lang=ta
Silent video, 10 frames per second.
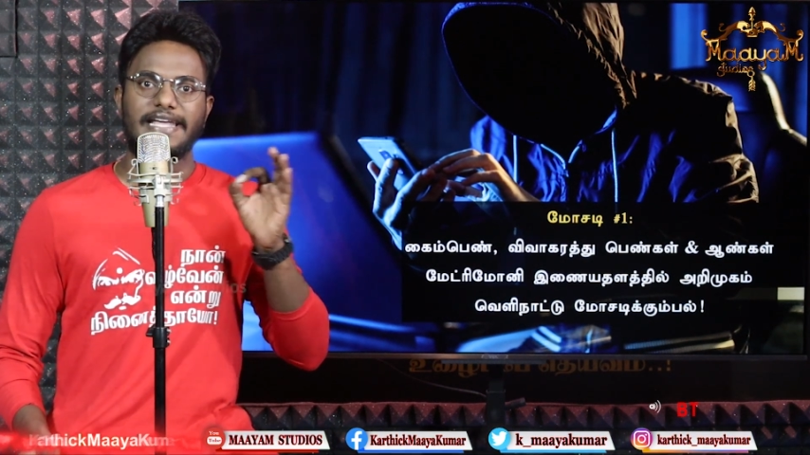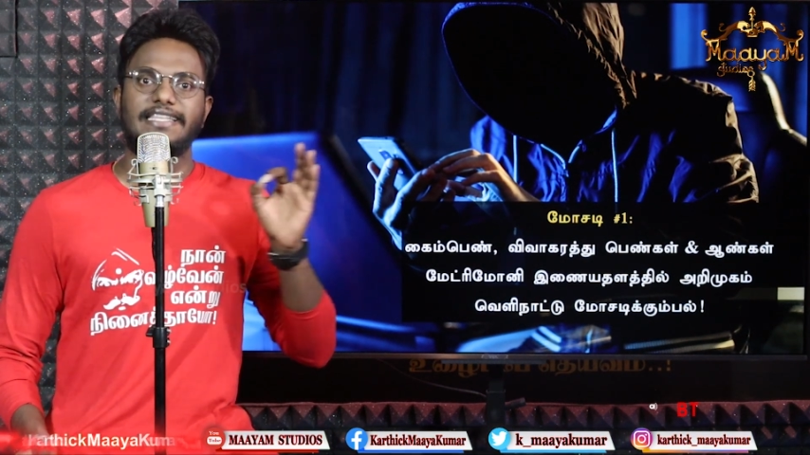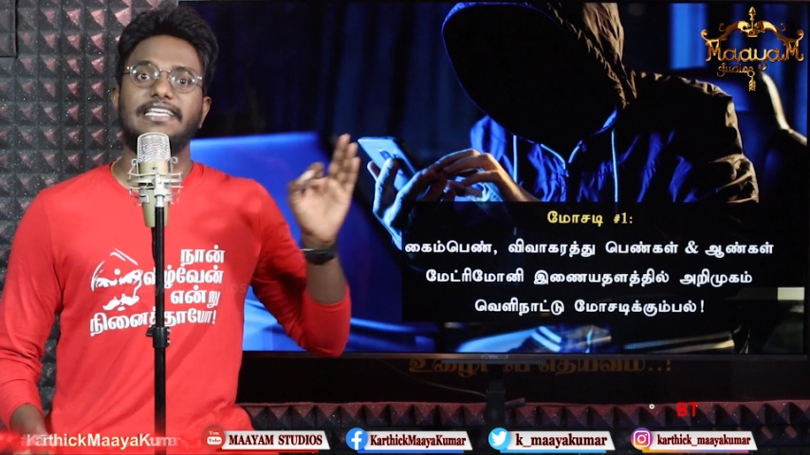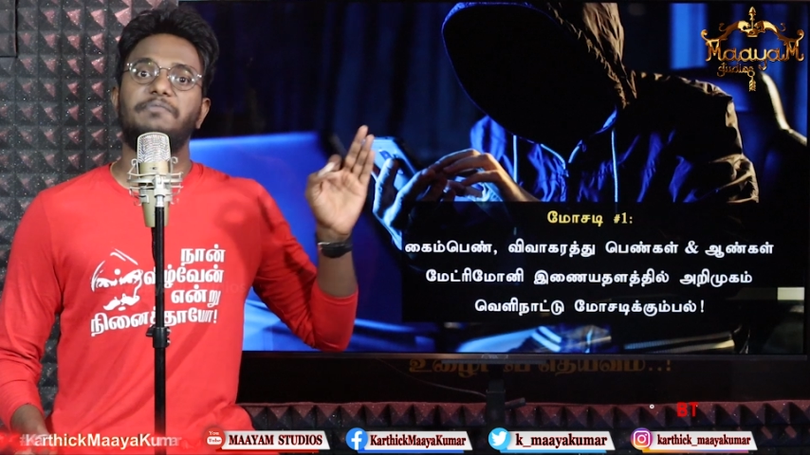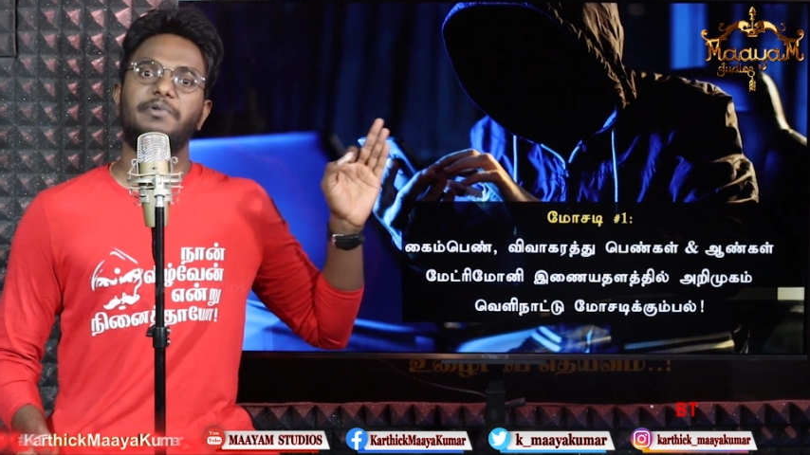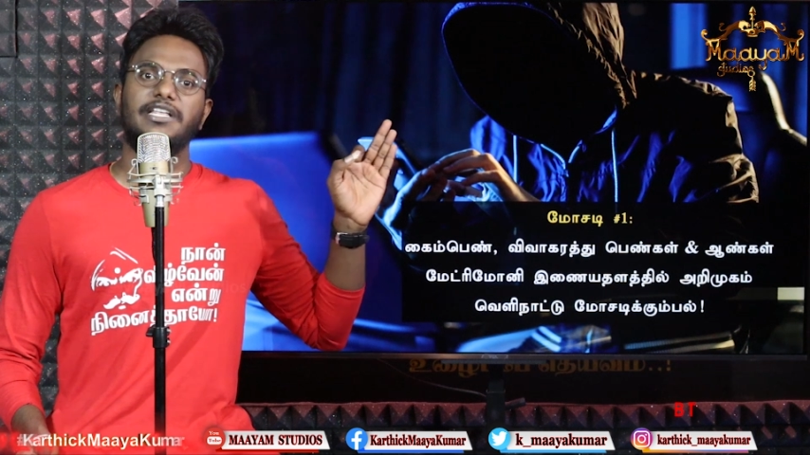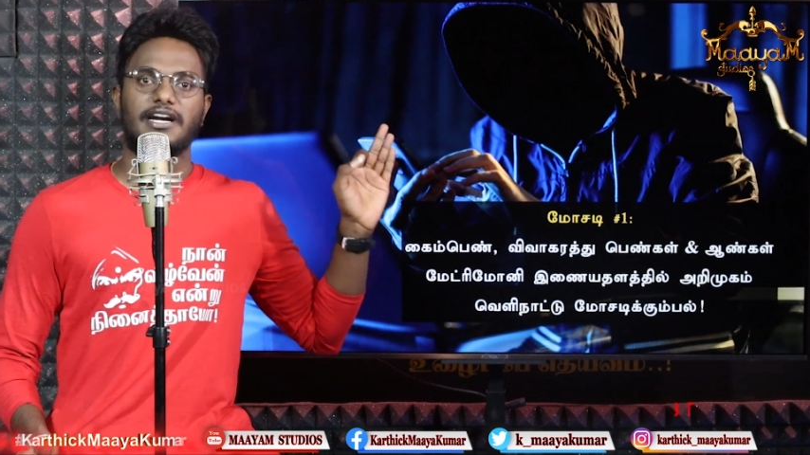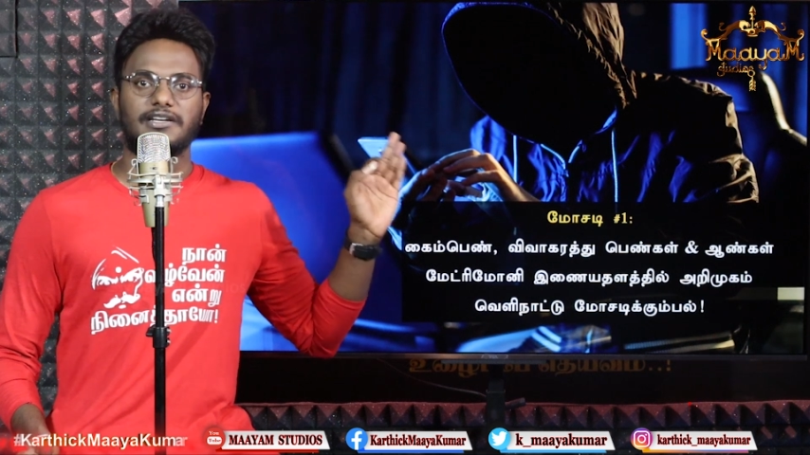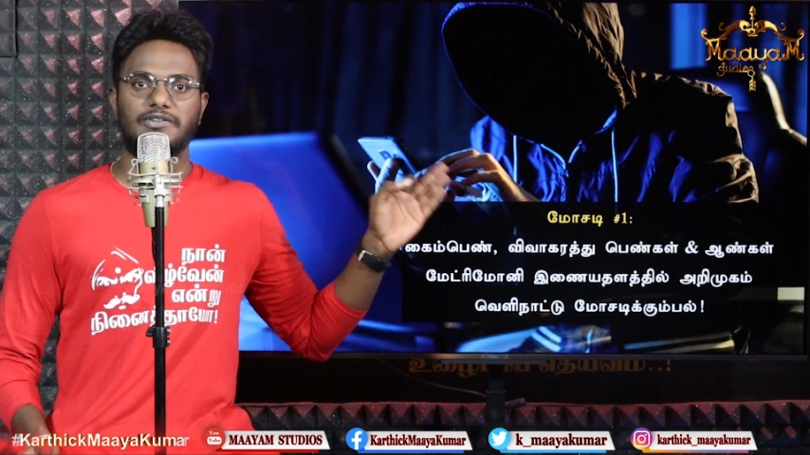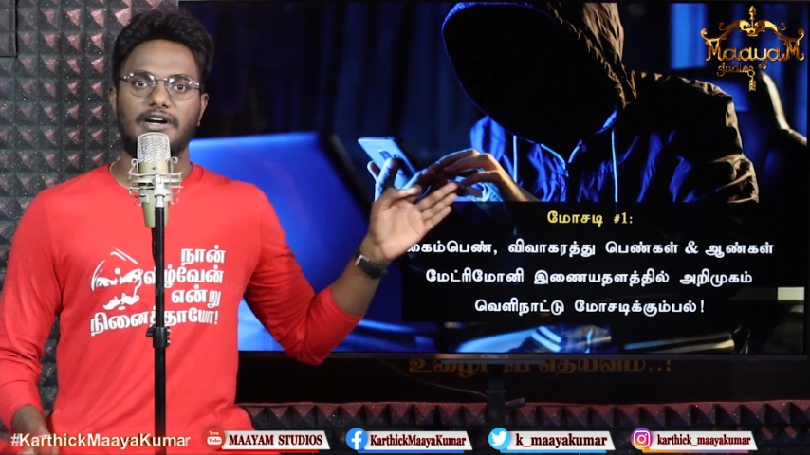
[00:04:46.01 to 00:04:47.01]
இது எப்படி
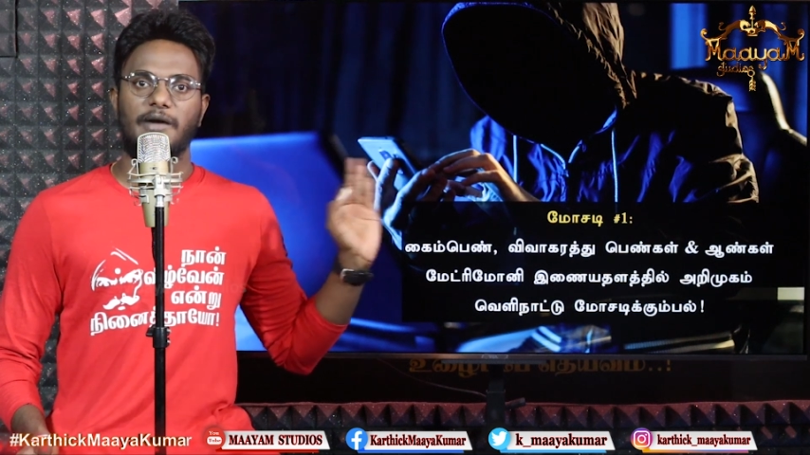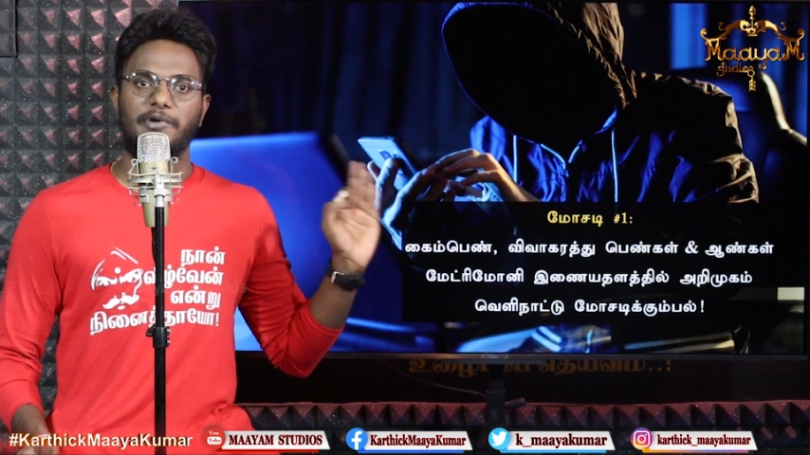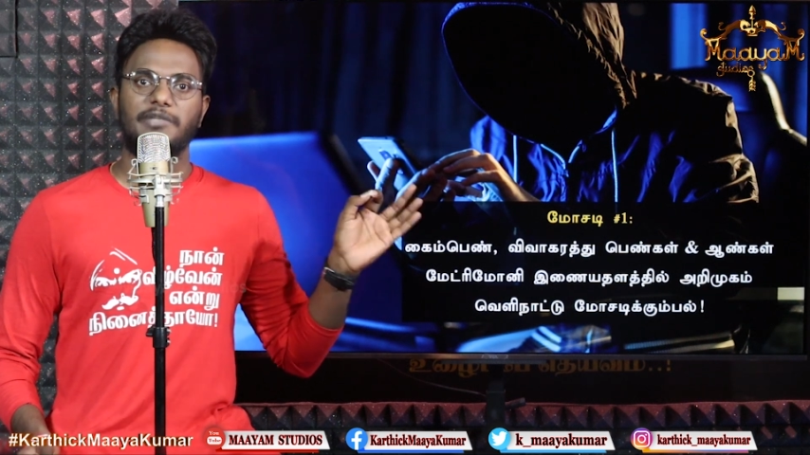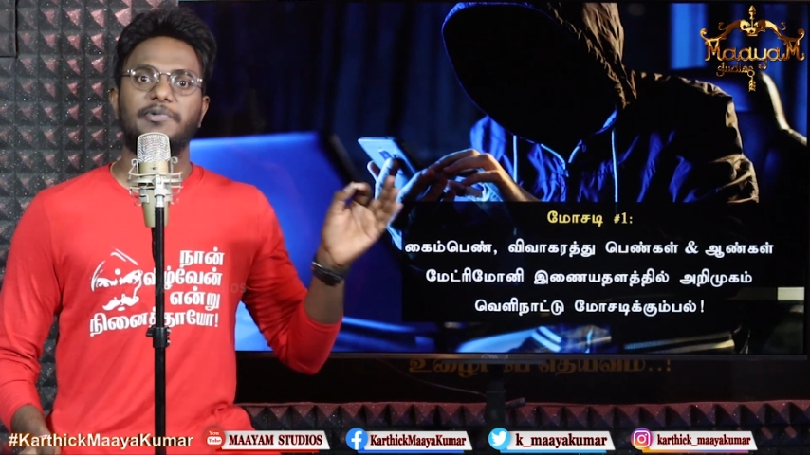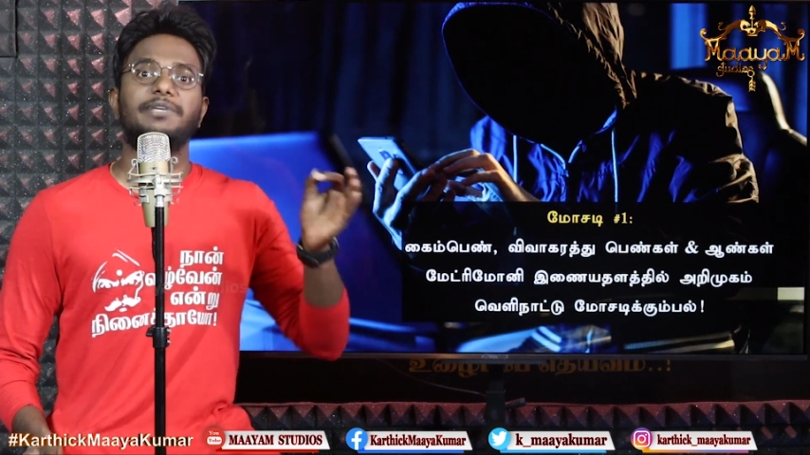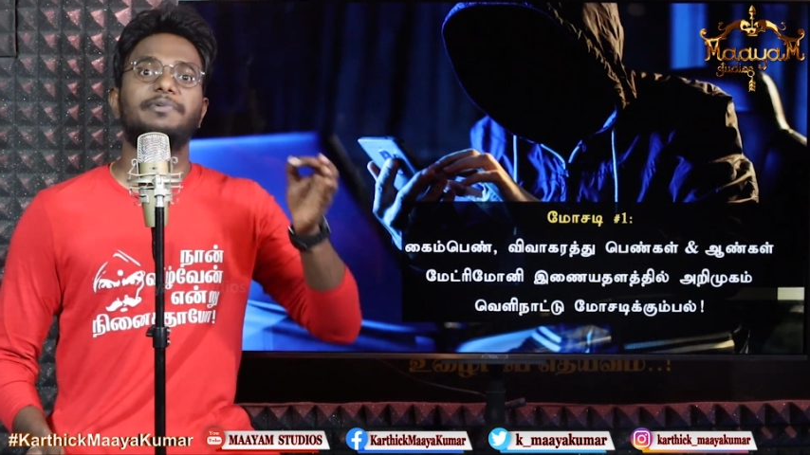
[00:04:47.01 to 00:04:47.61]
நடக்கும் அப்படின்றத பற்றி